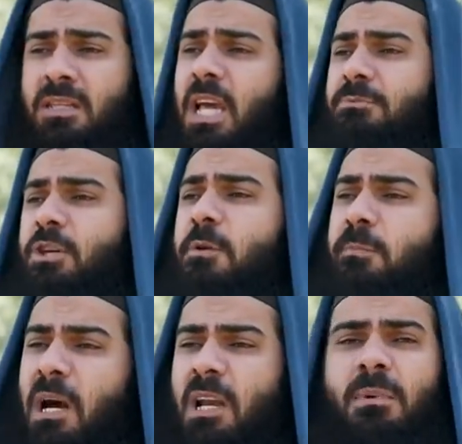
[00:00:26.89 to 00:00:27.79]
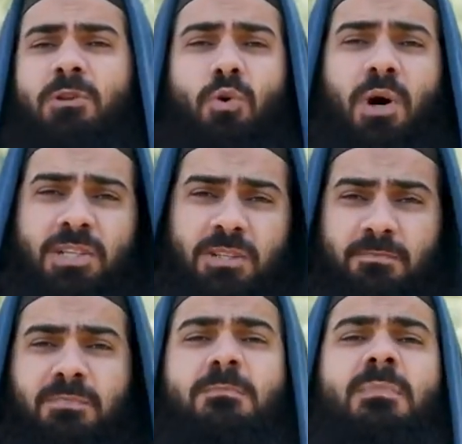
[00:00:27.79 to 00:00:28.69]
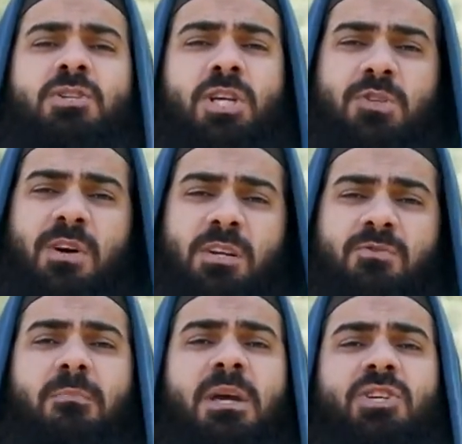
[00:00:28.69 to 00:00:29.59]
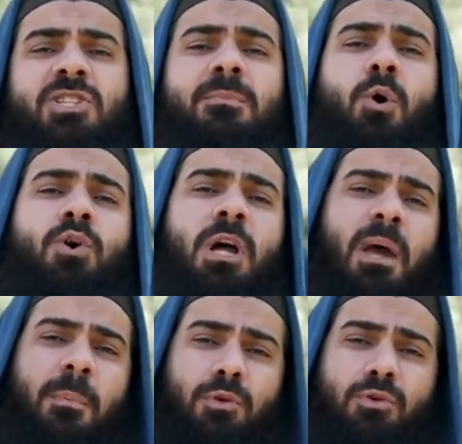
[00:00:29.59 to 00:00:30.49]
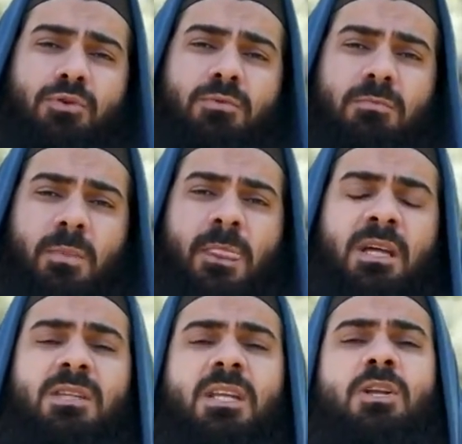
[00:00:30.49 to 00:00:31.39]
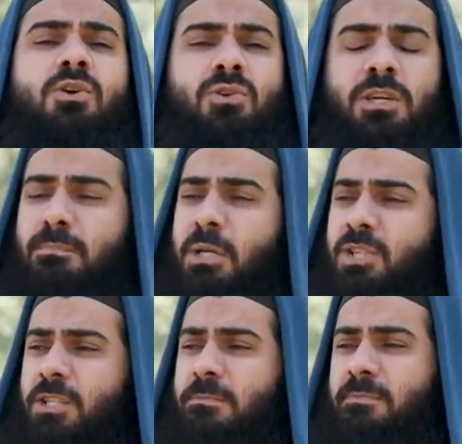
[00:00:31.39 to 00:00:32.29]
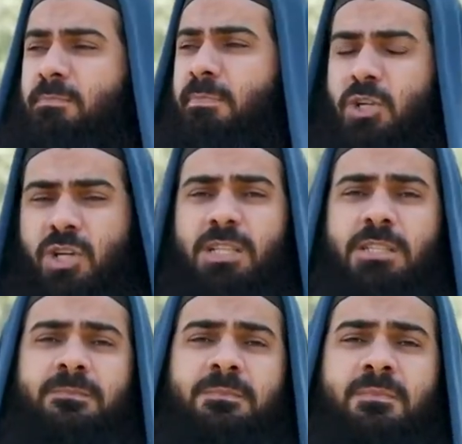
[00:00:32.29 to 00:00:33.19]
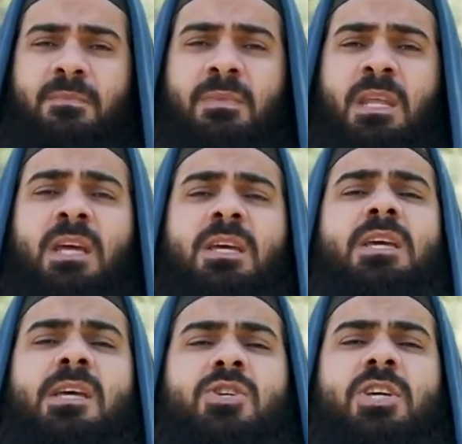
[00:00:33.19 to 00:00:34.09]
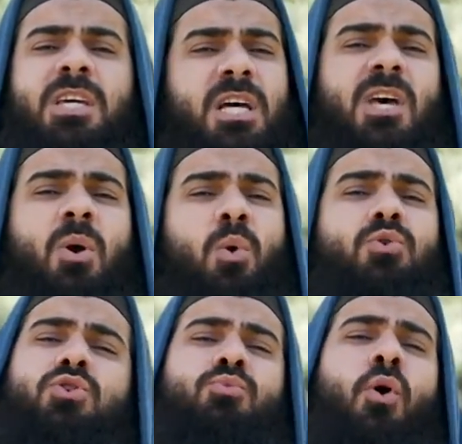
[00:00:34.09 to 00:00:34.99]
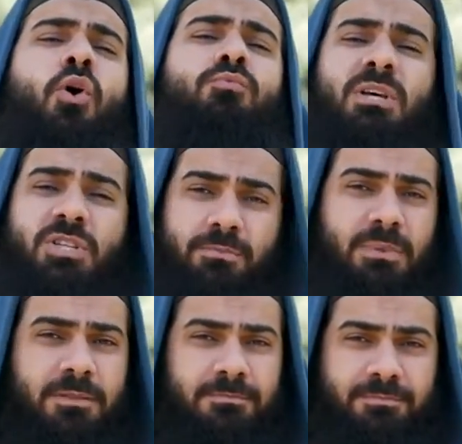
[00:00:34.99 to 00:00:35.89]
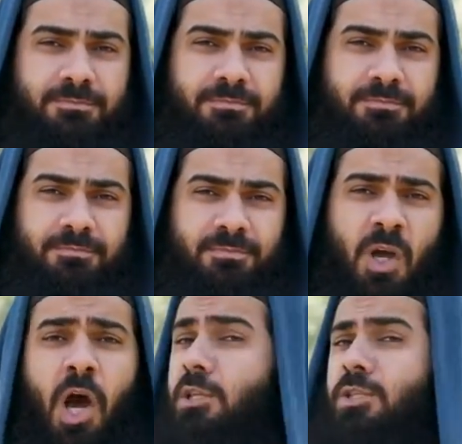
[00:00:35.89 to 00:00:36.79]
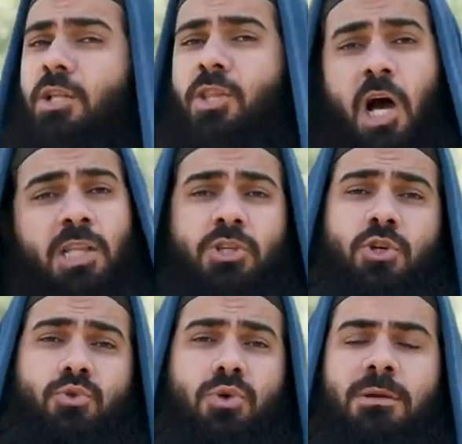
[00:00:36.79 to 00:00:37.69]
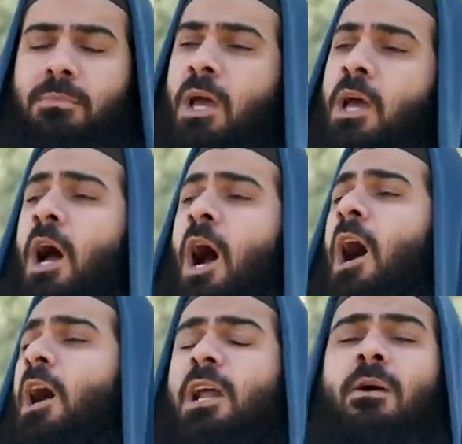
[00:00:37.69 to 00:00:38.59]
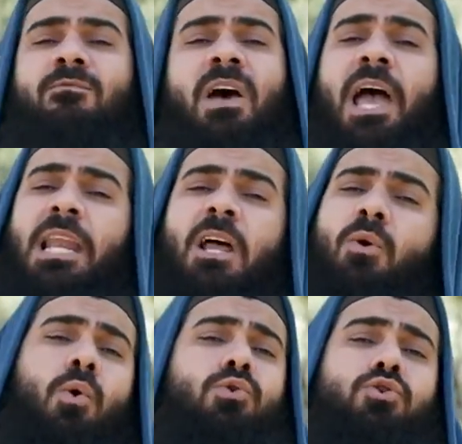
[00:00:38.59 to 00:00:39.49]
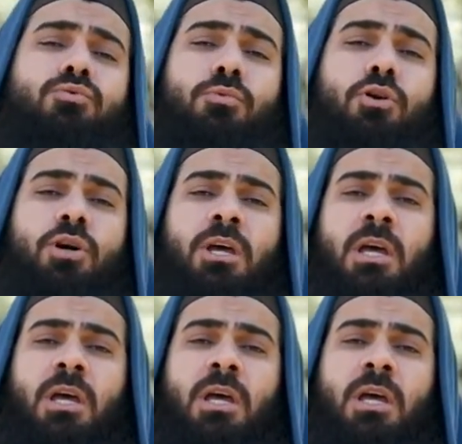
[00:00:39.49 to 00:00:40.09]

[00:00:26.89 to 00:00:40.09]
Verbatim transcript: Diyelim ki bir parlamento var, bir meclis var ve mecliste bir oylama yapılıyor. Deniliyor ki meclisin başkanı, içki yasak olsun mu olmasın mı? Hatta daha da açık söyleyeyim, haram ve helal olsun mu?